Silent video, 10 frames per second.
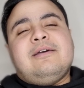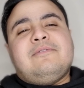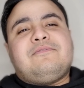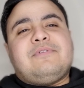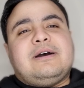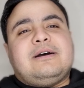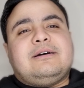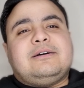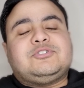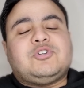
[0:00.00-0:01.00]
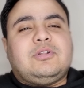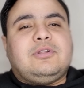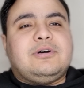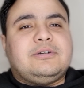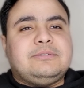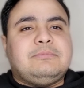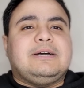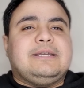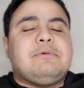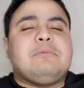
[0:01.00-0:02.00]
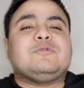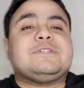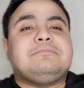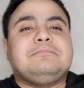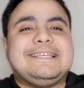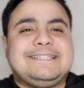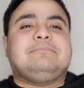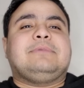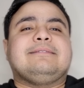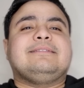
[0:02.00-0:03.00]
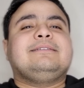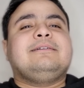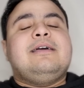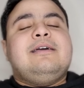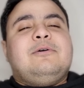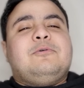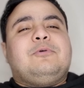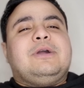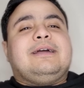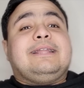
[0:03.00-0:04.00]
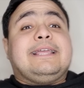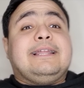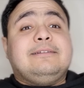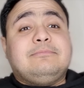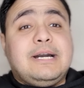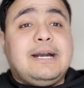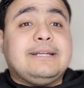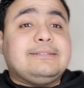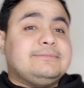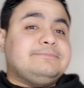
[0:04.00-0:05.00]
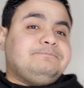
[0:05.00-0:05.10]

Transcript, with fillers: فان شاء الله تبقى هيبقى موسم دسم جدا وهنتكلم بقى عن